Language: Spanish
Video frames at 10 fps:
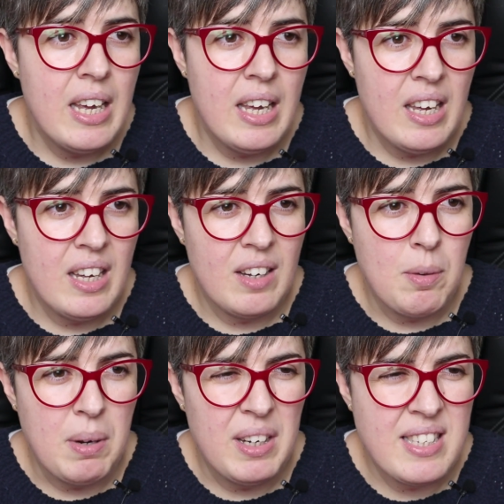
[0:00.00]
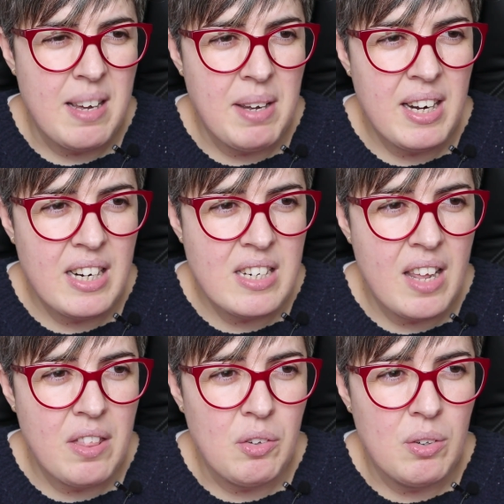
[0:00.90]
eh, como que se habían
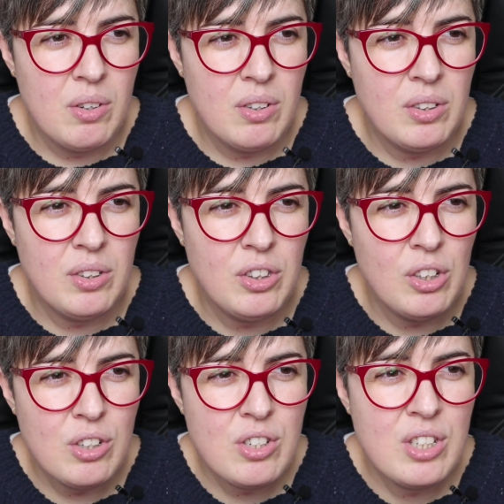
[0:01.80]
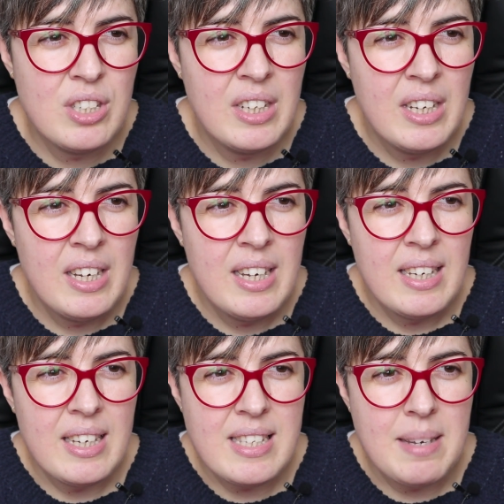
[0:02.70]
casado dos
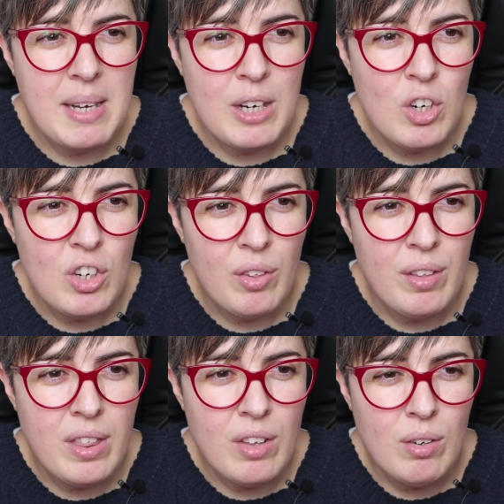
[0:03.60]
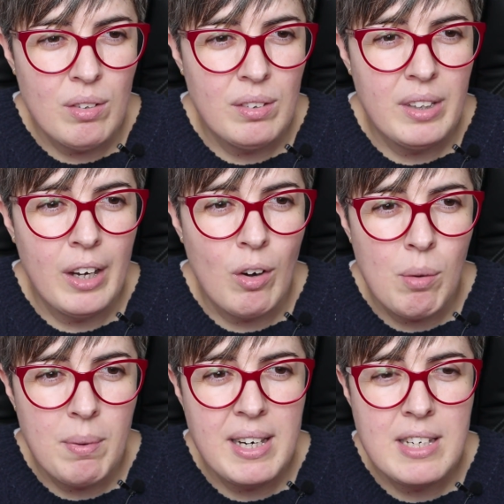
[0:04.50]
que se habían conocido de
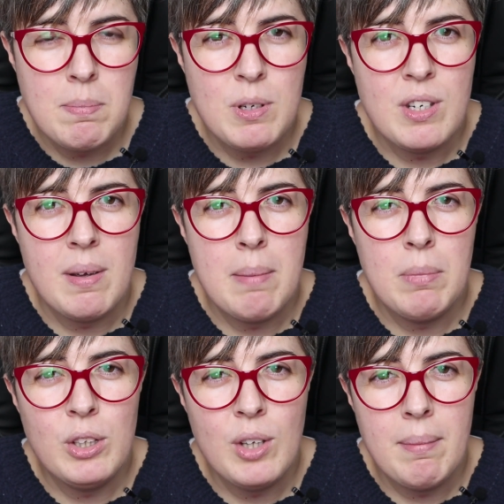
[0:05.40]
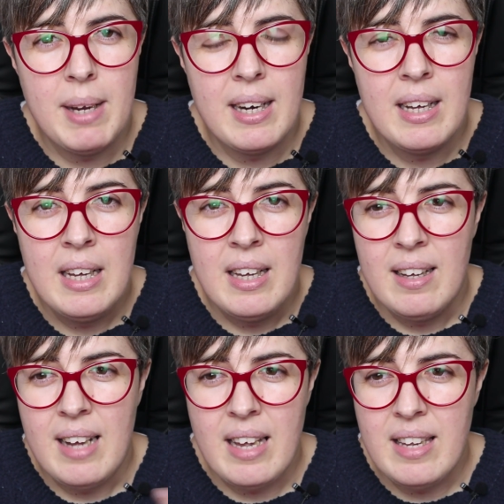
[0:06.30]
jóvenes, pero se habían vuelto a ver
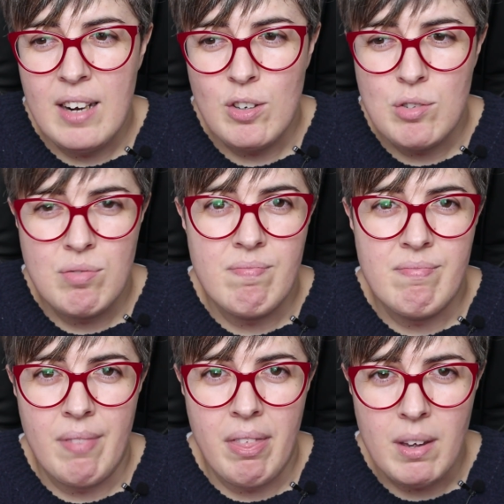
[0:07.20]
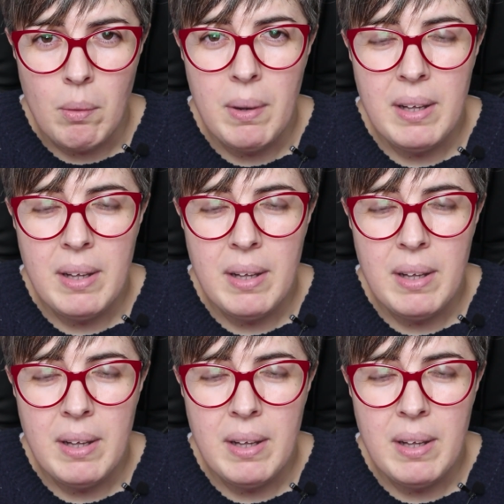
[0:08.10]
allá a los 50